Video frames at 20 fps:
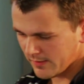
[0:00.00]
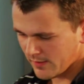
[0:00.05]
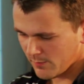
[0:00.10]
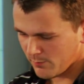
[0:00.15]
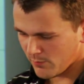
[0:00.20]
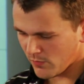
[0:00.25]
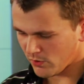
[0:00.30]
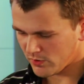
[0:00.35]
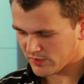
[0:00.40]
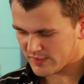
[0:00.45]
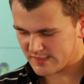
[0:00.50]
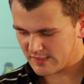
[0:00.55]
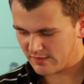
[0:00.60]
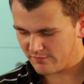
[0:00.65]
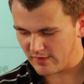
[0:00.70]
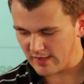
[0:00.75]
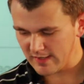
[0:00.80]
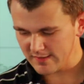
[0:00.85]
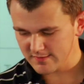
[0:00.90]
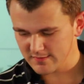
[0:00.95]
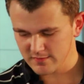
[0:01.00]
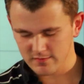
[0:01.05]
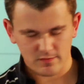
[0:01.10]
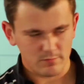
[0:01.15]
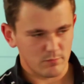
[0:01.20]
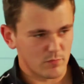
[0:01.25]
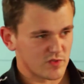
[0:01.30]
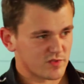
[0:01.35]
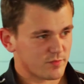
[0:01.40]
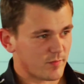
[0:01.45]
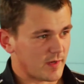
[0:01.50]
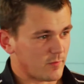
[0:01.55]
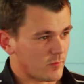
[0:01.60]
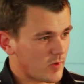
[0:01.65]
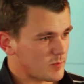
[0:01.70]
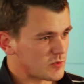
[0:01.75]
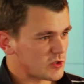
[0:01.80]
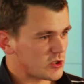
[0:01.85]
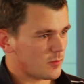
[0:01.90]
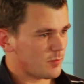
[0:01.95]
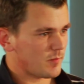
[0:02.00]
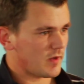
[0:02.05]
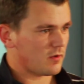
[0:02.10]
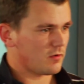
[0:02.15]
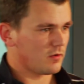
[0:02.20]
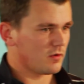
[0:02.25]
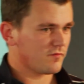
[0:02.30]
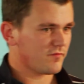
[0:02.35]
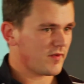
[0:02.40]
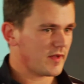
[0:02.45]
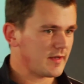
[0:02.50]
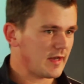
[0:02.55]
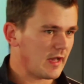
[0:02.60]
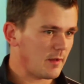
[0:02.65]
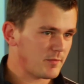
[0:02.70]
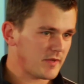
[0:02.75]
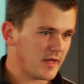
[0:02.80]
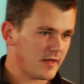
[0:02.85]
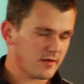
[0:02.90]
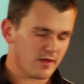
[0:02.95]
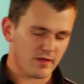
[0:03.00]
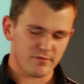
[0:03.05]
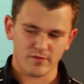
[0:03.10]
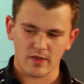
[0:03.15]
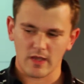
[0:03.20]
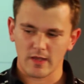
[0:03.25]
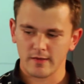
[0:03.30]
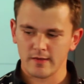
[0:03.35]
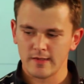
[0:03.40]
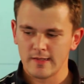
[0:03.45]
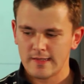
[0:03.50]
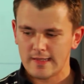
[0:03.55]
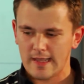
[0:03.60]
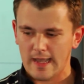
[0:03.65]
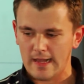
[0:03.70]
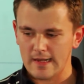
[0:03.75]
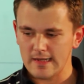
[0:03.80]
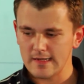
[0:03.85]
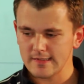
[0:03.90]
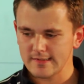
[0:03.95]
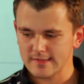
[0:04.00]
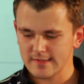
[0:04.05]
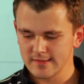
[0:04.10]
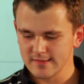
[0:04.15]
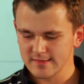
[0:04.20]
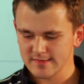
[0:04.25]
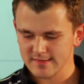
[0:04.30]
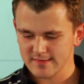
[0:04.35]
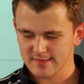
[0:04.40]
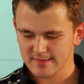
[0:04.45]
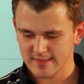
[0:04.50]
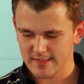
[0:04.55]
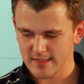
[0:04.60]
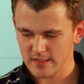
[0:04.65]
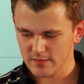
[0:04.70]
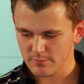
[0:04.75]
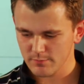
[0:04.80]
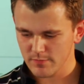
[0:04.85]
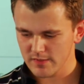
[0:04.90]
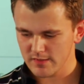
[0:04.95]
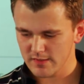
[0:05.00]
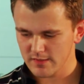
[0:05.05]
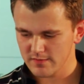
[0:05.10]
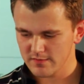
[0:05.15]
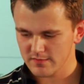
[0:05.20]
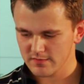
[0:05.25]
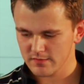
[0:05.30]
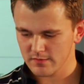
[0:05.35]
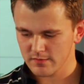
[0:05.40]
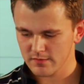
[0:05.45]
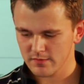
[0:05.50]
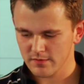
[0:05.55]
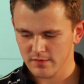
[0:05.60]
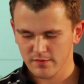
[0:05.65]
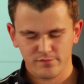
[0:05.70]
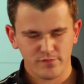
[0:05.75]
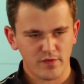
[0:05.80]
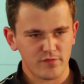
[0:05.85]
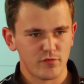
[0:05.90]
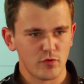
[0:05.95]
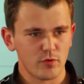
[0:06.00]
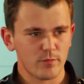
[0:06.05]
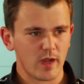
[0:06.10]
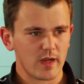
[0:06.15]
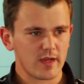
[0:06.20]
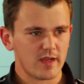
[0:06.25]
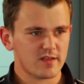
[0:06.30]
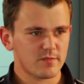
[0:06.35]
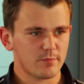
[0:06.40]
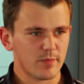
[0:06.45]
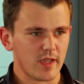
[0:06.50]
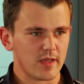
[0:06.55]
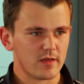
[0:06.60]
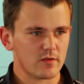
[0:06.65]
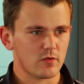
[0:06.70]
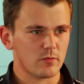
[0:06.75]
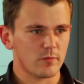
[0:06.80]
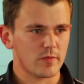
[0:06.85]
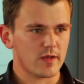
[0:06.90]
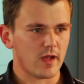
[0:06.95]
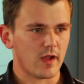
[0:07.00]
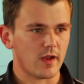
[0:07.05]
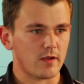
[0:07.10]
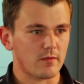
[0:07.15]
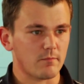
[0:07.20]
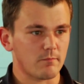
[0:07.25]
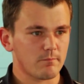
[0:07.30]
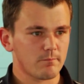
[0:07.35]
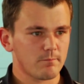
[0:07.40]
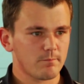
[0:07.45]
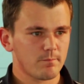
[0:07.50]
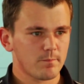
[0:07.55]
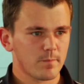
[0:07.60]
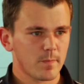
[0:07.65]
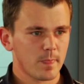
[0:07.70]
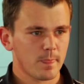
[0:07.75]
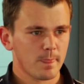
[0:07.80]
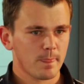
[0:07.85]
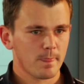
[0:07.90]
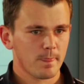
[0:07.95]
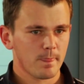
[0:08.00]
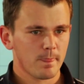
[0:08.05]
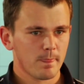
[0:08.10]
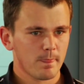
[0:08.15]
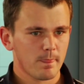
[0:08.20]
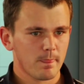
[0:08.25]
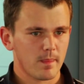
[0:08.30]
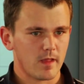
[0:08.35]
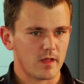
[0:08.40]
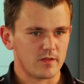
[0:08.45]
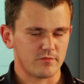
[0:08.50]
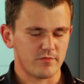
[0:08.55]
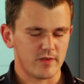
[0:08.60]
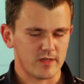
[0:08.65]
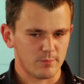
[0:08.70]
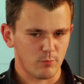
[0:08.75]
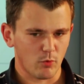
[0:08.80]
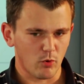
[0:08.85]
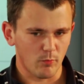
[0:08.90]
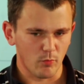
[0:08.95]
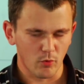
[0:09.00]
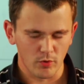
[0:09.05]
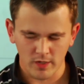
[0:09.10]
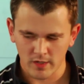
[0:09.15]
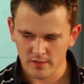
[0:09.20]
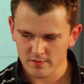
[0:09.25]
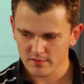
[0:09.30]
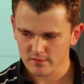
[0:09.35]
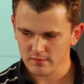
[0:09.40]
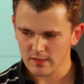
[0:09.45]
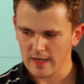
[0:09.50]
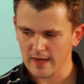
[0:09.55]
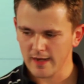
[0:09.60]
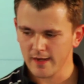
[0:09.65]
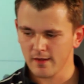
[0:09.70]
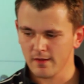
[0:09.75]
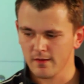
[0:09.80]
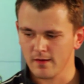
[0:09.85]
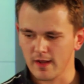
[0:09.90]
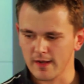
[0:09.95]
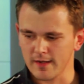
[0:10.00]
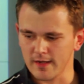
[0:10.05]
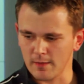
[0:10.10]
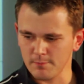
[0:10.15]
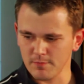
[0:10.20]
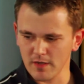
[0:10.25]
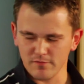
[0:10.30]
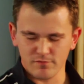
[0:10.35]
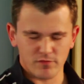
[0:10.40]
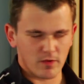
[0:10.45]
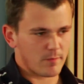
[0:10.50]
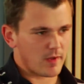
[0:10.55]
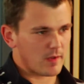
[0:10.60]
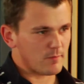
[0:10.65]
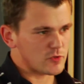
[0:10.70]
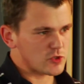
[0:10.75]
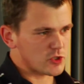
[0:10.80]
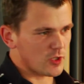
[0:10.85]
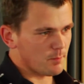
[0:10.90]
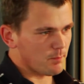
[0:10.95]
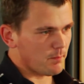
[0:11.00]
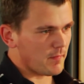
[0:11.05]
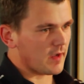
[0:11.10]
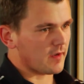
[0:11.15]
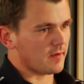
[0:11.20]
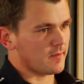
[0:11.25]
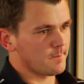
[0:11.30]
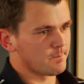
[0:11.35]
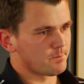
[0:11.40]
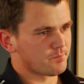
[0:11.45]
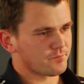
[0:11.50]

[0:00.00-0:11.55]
möglicherweise muss mein Webshop mal irgendwann ein Update erfahren. All das zählt mit in diese Verfügbarkeitsberechnung mit ein. Also wenn ich pro Monat ein, ein Update von meinem Shop mache